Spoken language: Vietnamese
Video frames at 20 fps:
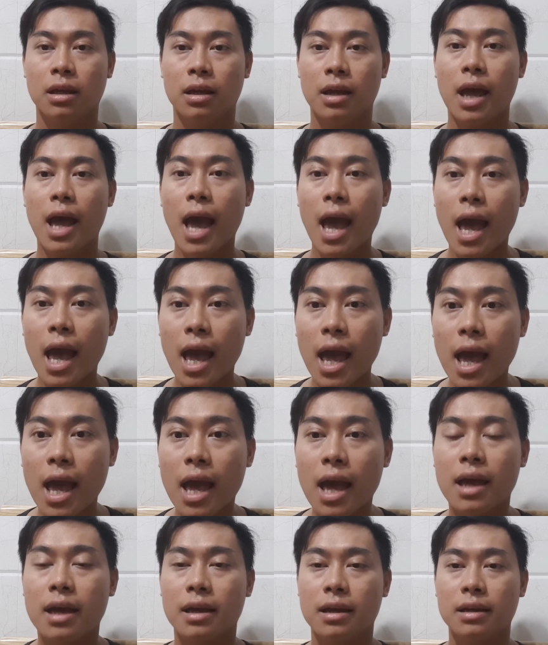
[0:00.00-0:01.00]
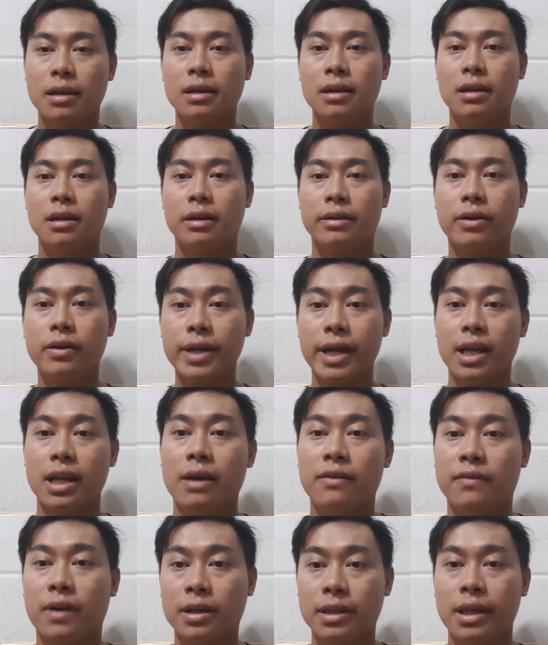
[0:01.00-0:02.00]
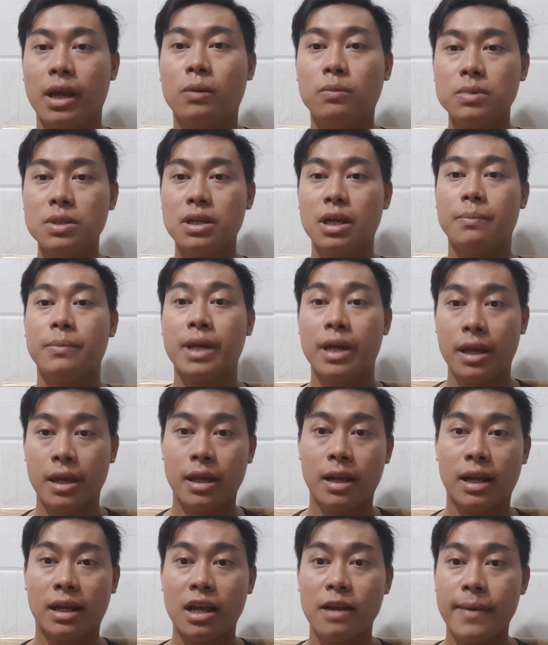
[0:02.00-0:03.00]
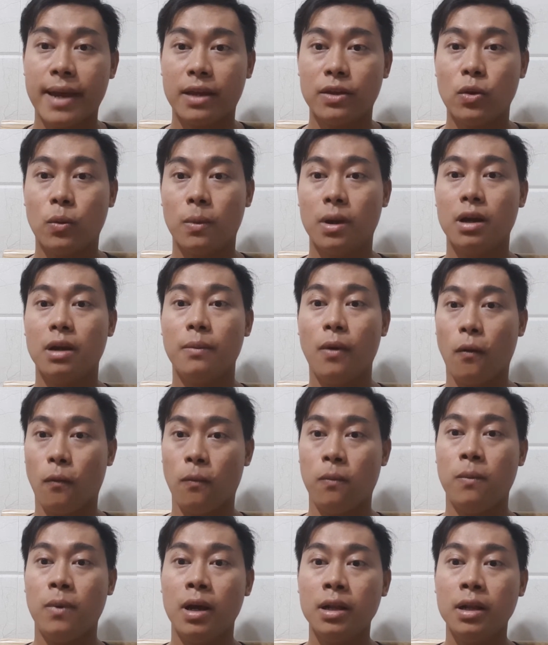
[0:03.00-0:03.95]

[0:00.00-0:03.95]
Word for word: a có nghĩa là vẫn giống như âm ì là các bạn dùng hơi bụng